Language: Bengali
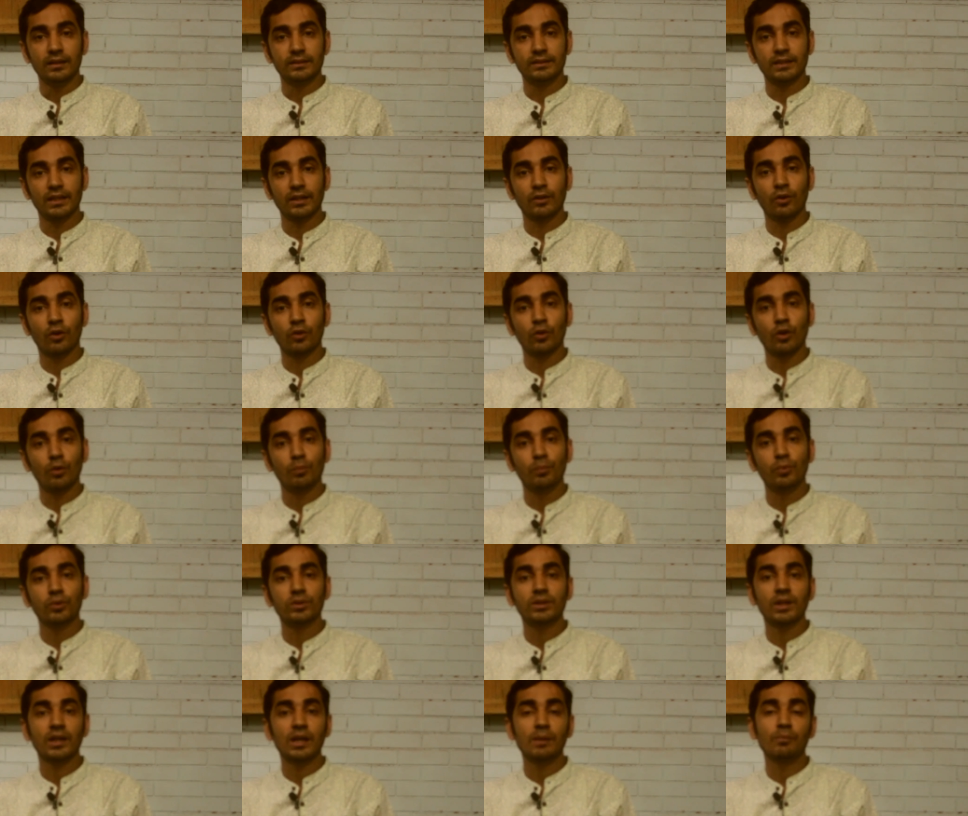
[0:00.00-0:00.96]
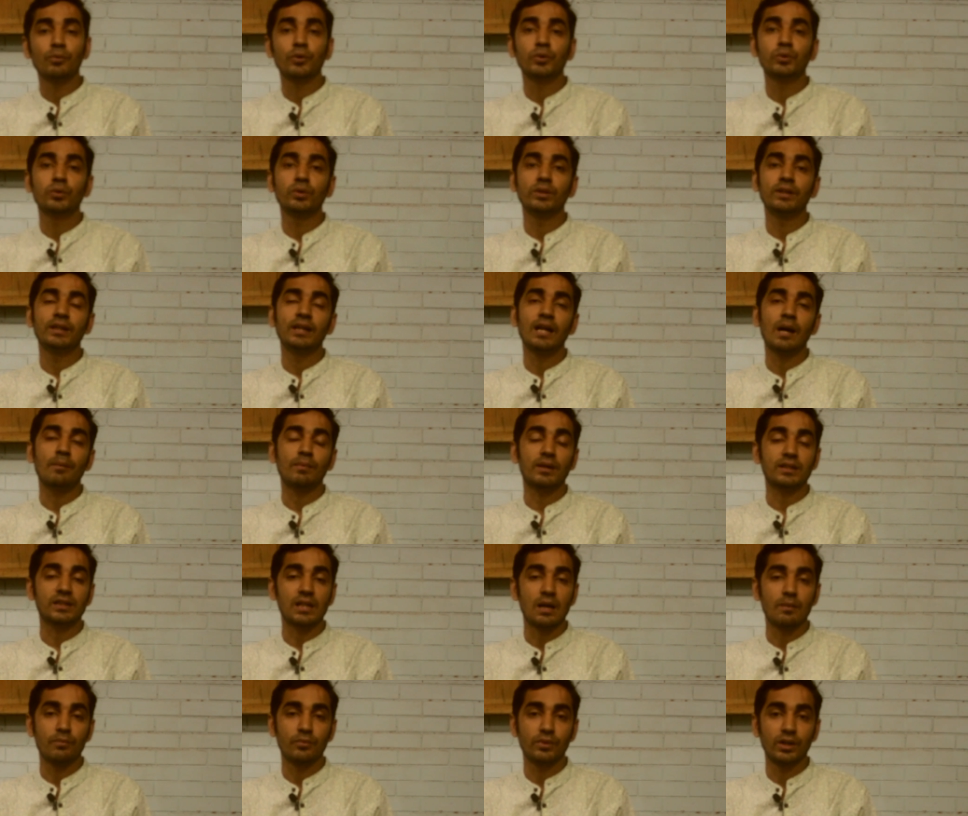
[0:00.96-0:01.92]
যে গণ অভ্যুত্থানের মধ্য দিয়ে
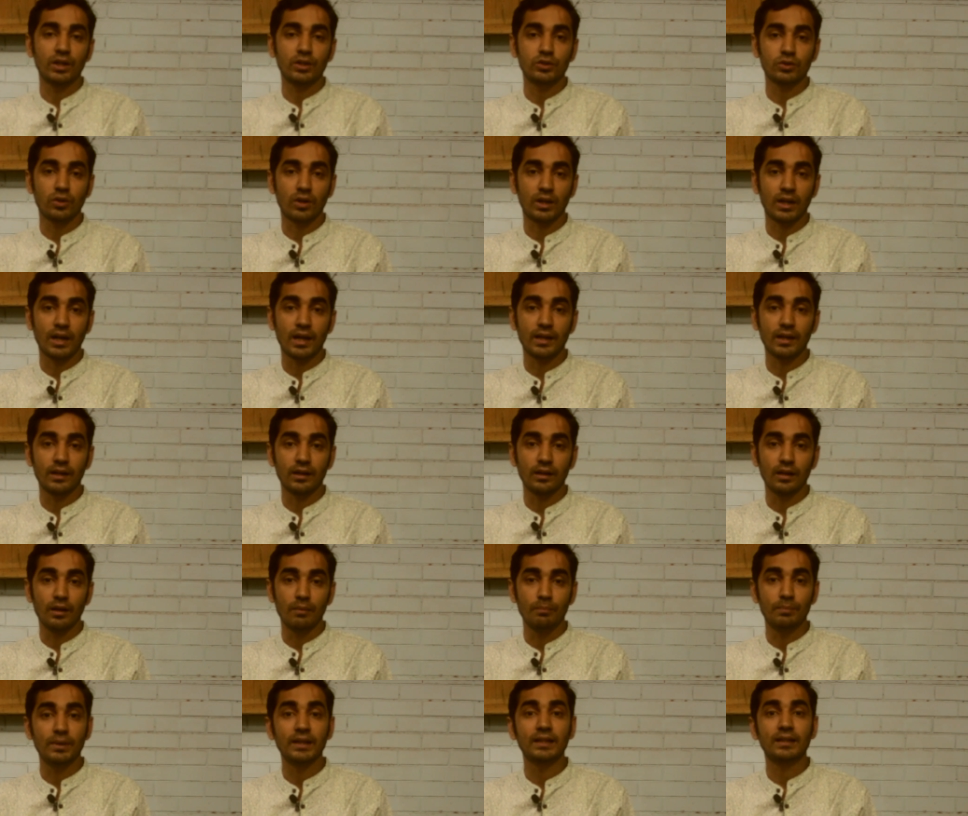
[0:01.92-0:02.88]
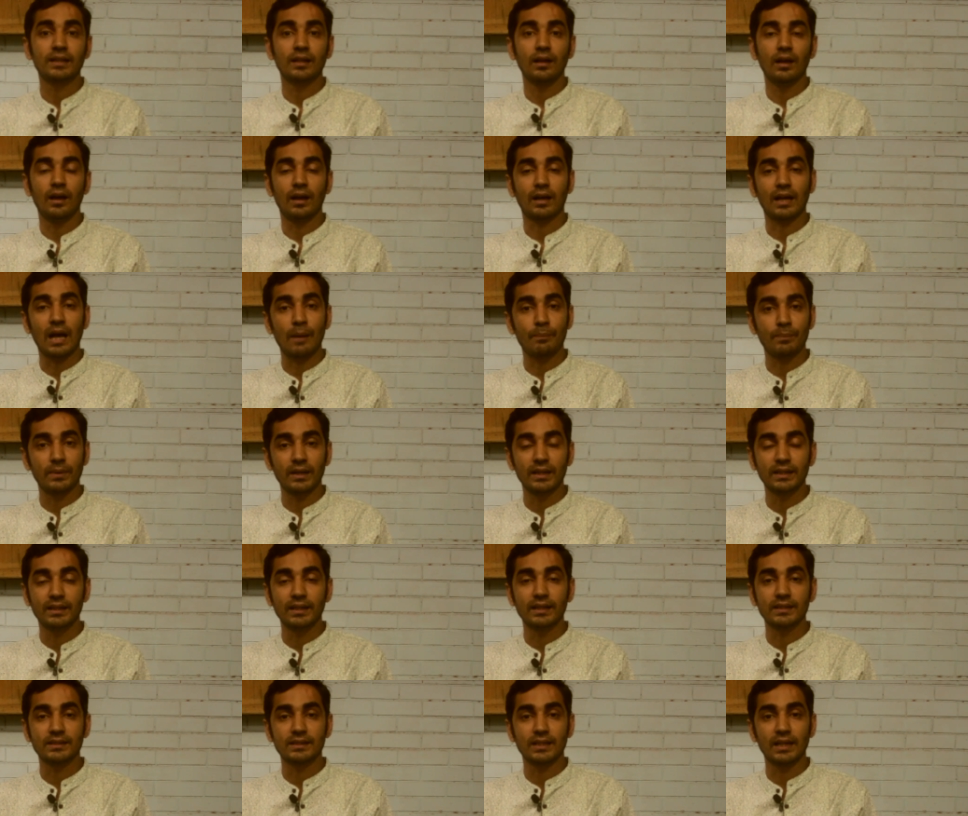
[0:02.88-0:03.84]
আমরা সামরিক সরকারের ভিত কাঁপিয়ে
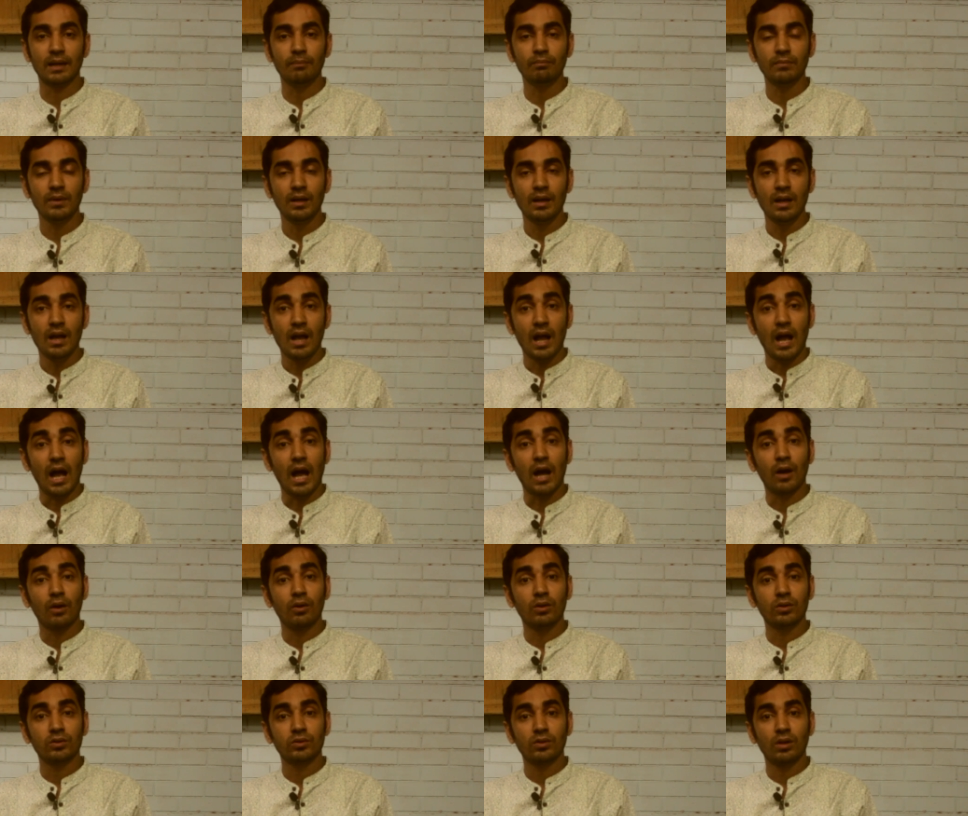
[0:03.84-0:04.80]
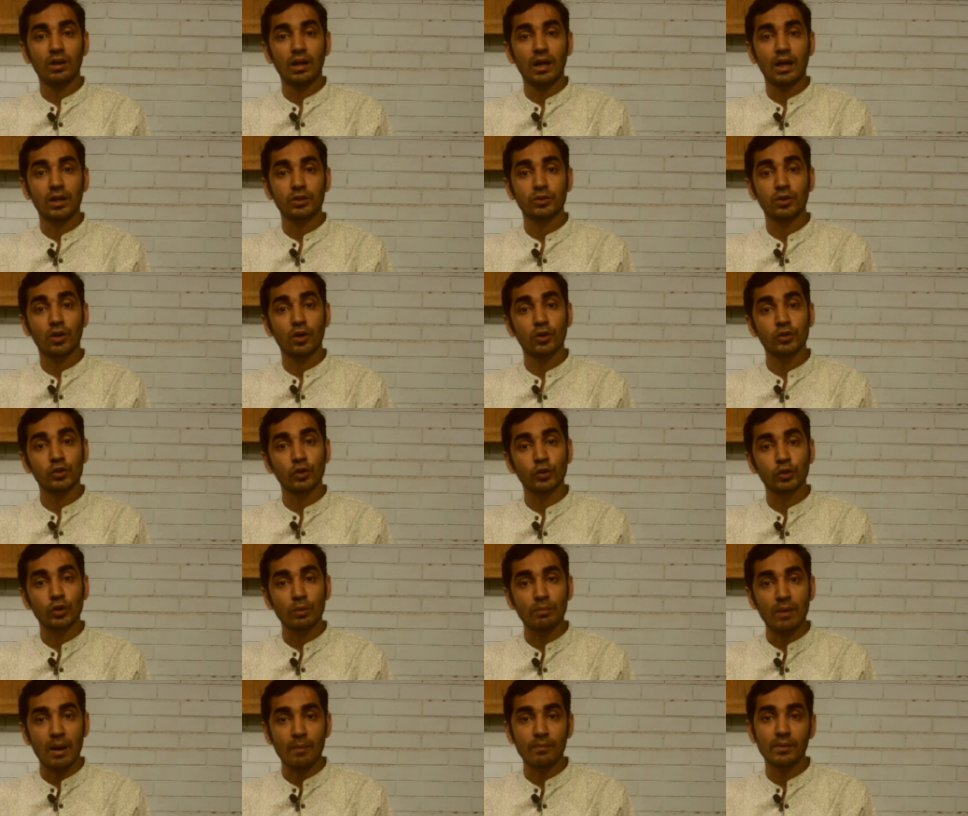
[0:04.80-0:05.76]
দিয়েছিলাম আগরতলা
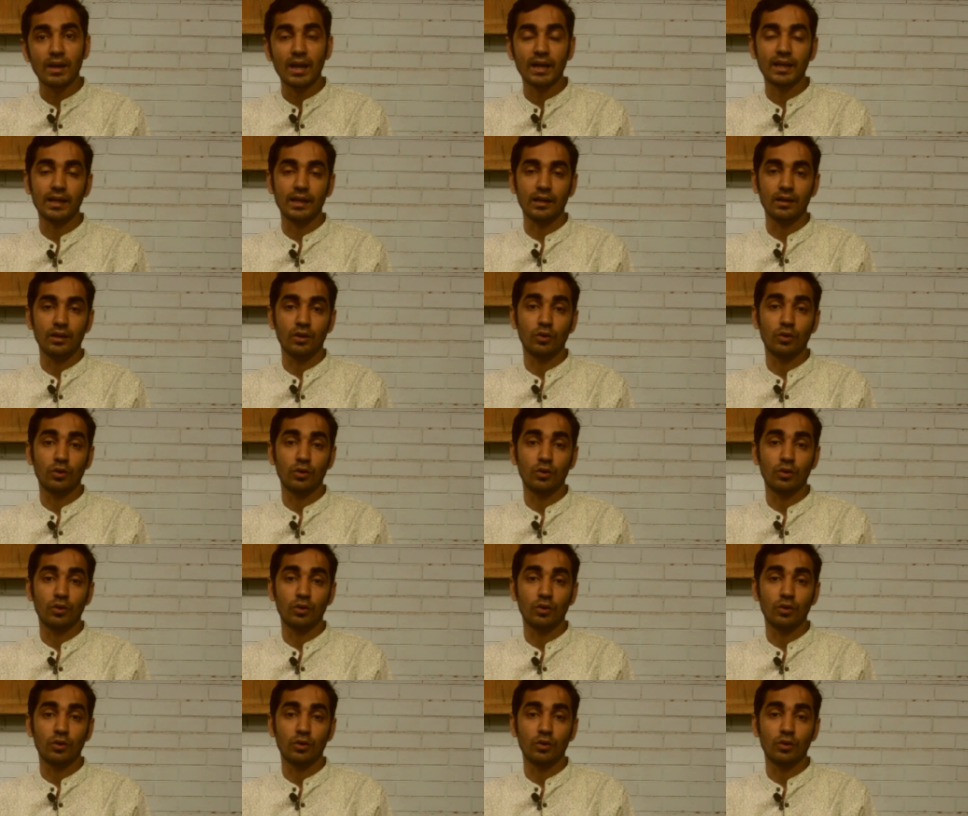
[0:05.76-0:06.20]
ষড়যন্ত্র মামলাকে